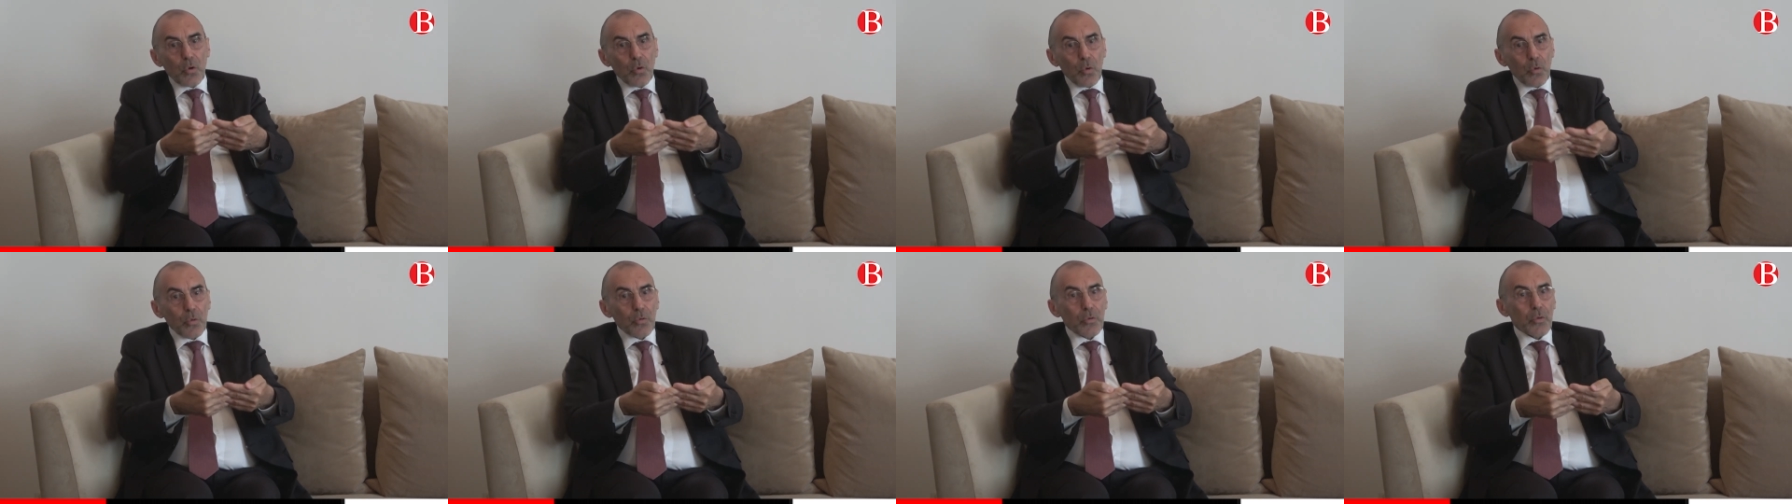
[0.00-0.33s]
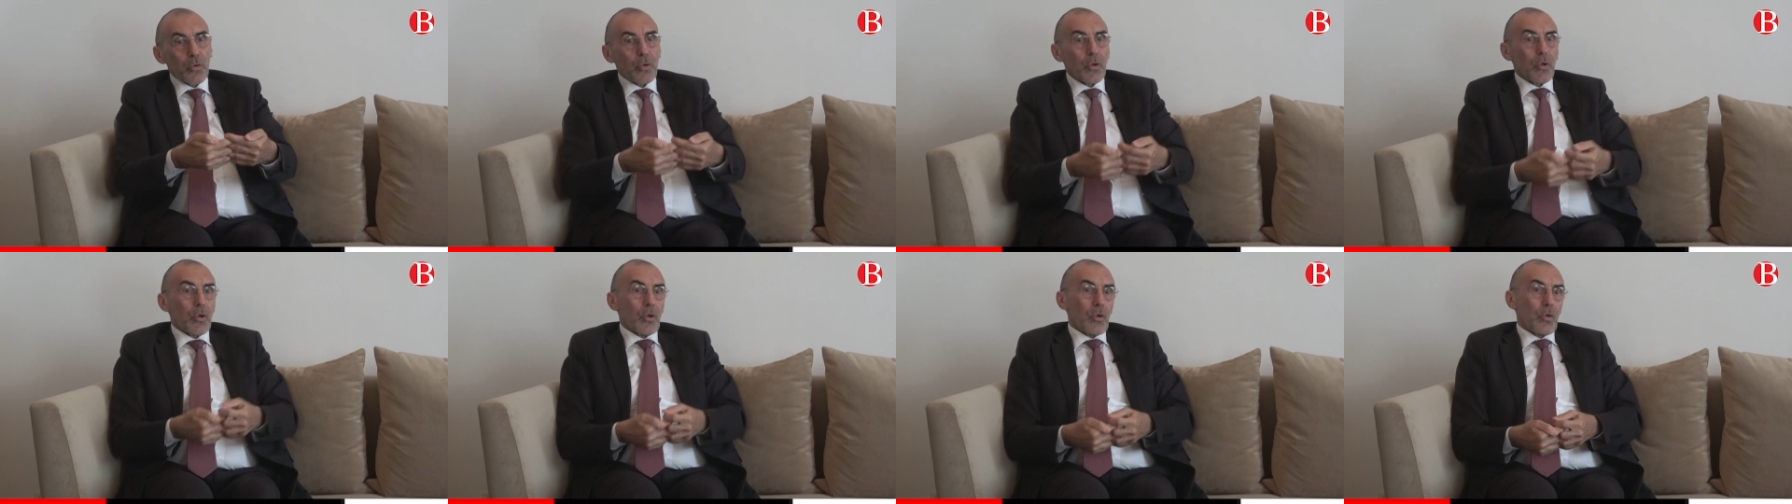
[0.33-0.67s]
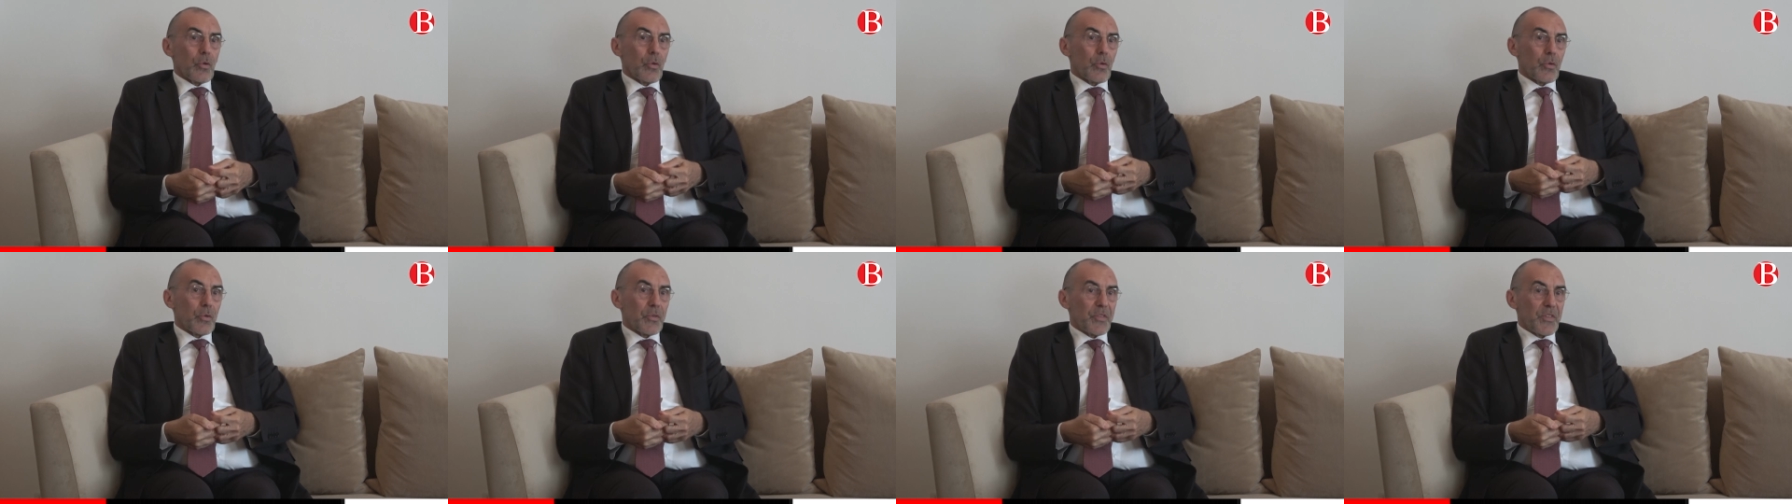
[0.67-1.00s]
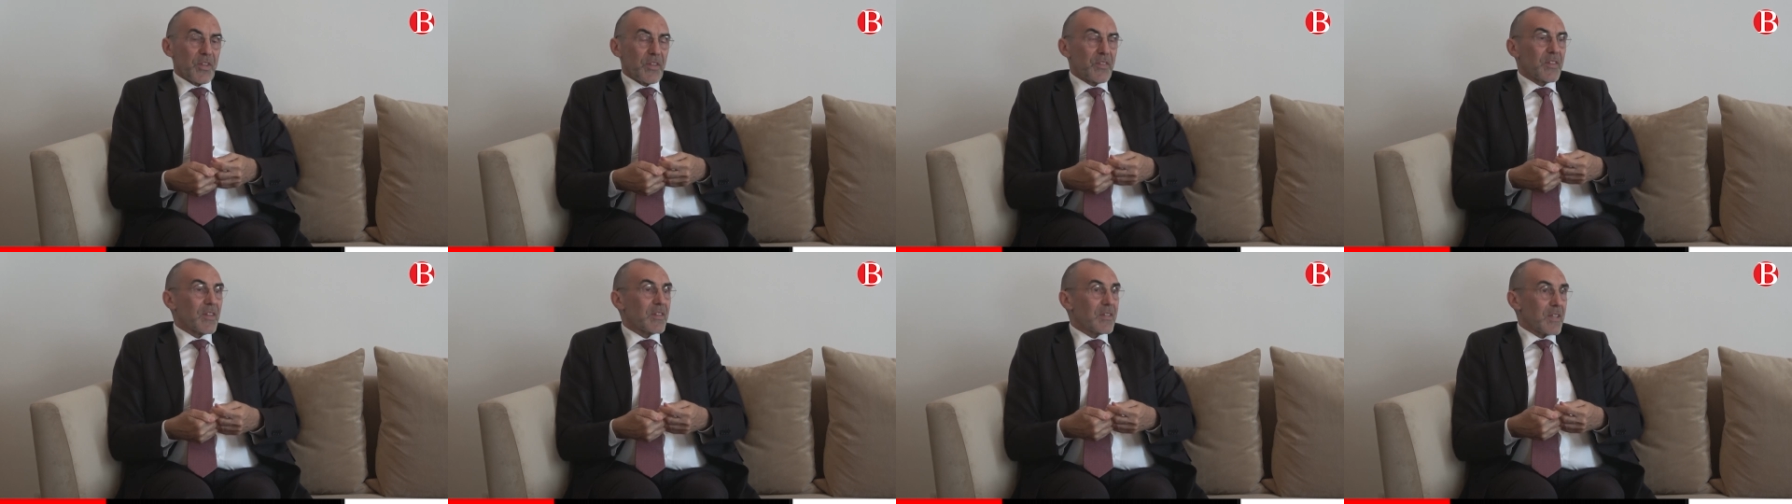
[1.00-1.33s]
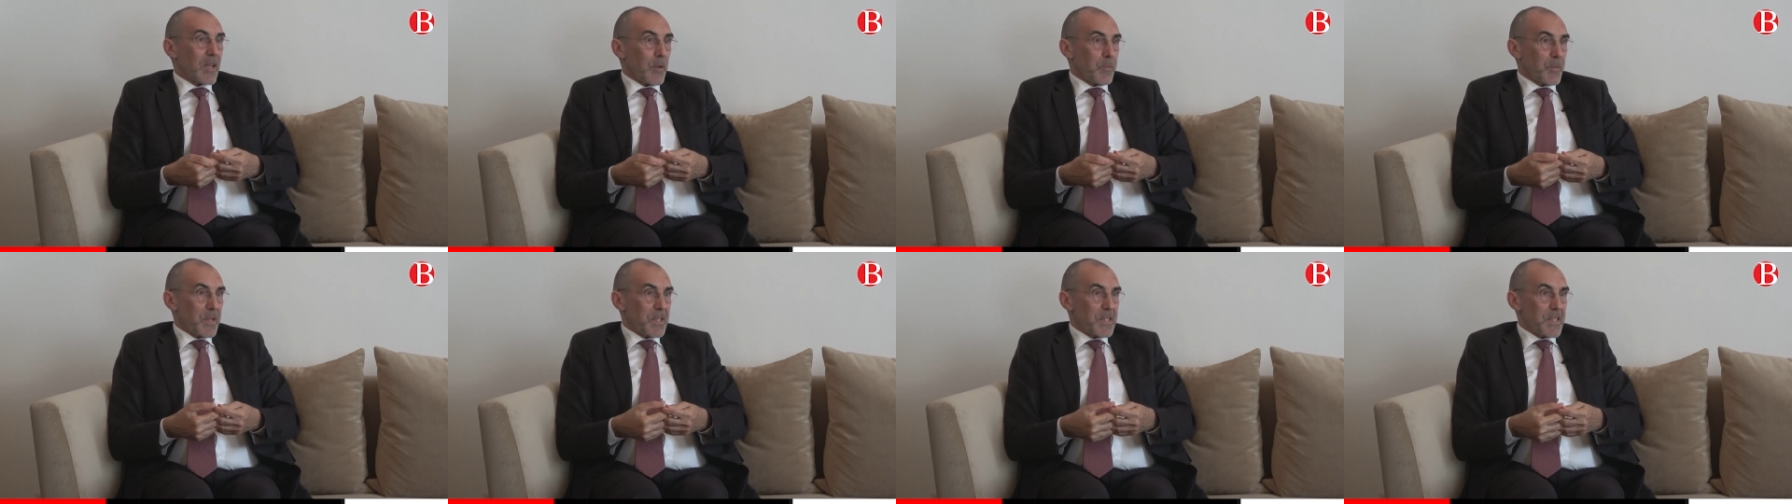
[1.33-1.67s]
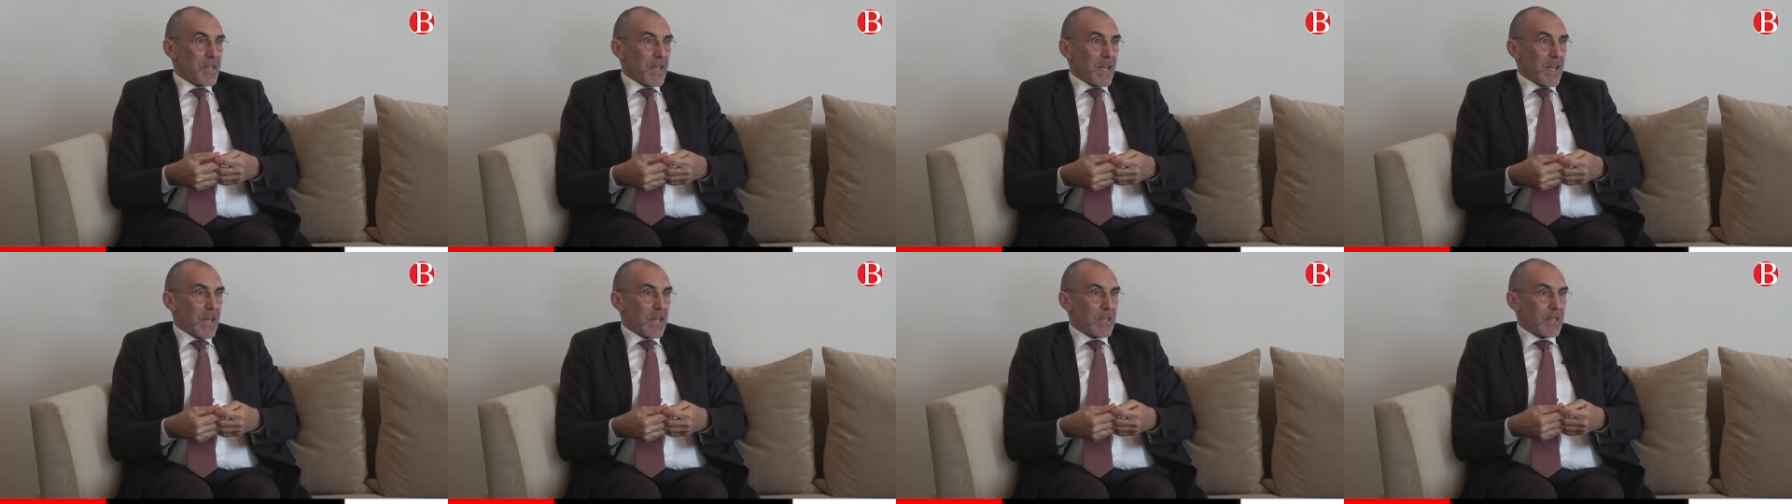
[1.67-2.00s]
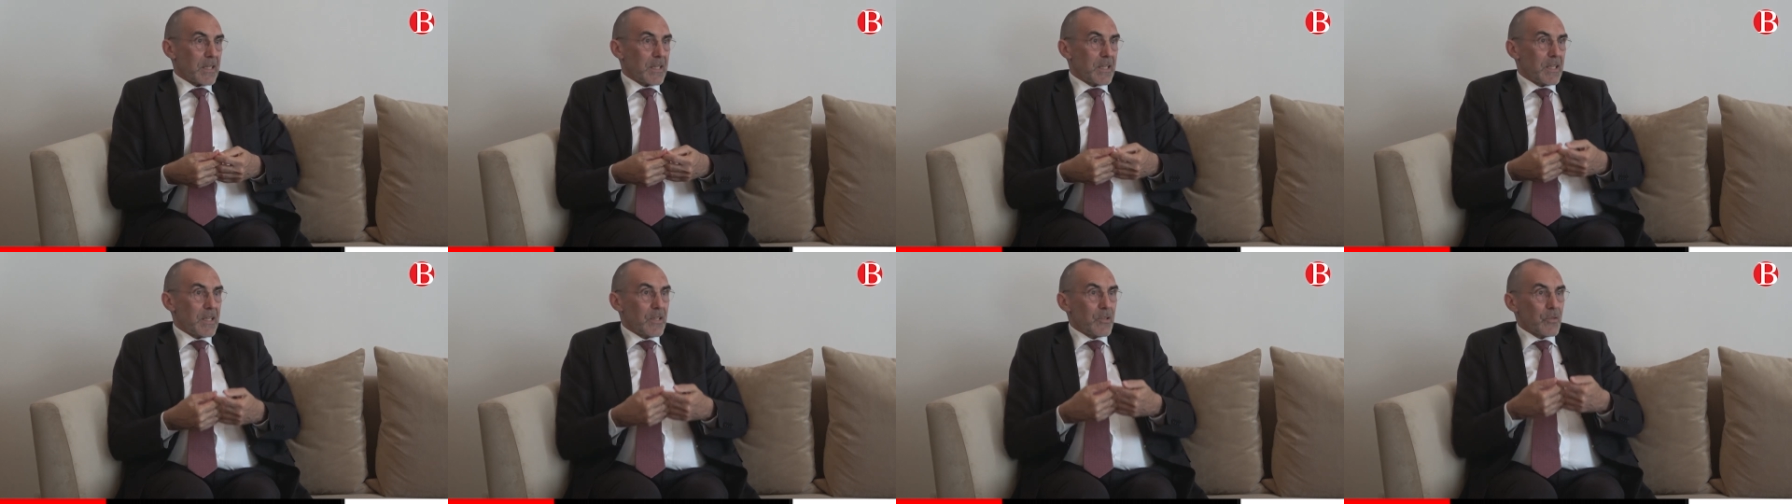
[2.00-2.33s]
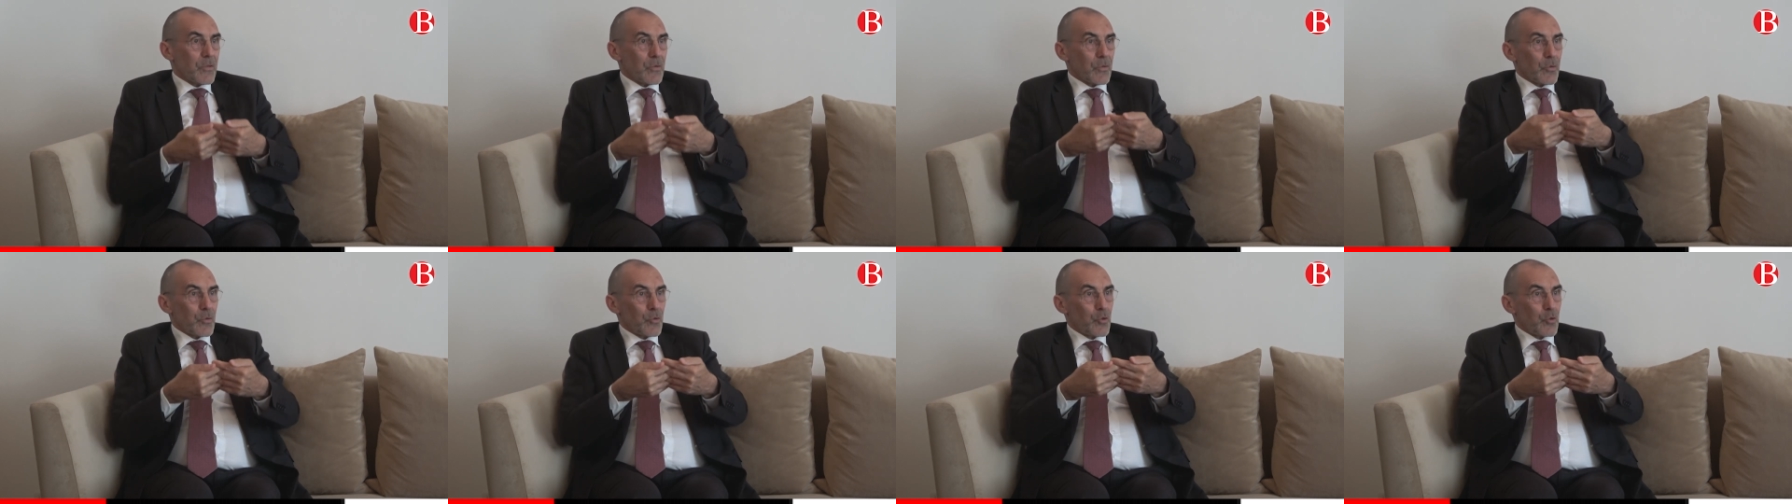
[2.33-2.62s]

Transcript: contre euh, ces intermédiaires qui euh,